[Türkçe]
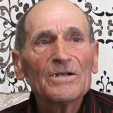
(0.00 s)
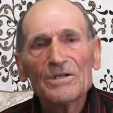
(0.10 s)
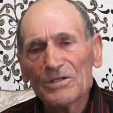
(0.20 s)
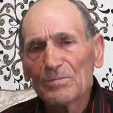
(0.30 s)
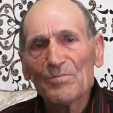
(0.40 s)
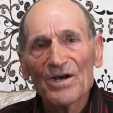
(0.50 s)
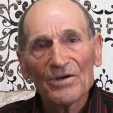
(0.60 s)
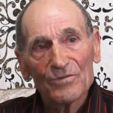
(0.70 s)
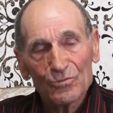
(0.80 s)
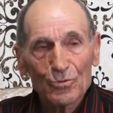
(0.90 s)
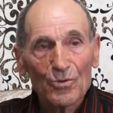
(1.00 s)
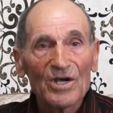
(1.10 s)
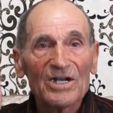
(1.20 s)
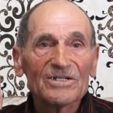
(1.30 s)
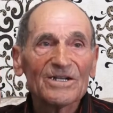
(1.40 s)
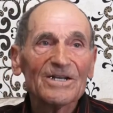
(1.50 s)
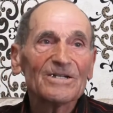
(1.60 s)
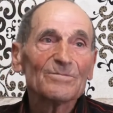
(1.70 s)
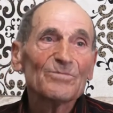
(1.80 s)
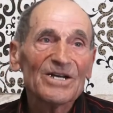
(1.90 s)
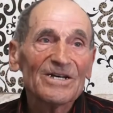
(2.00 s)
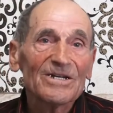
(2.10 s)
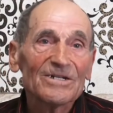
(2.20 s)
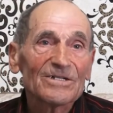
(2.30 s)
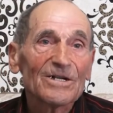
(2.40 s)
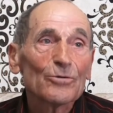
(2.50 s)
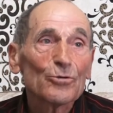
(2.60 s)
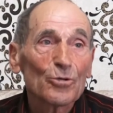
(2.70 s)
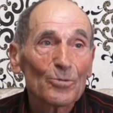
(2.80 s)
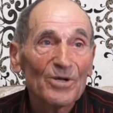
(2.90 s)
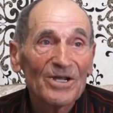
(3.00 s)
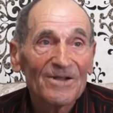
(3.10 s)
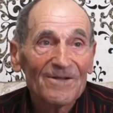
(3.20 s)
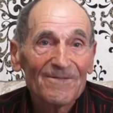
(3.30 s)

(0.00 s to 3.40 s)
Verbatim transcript: gitme, sokakta gezme, yere çıkın, görme.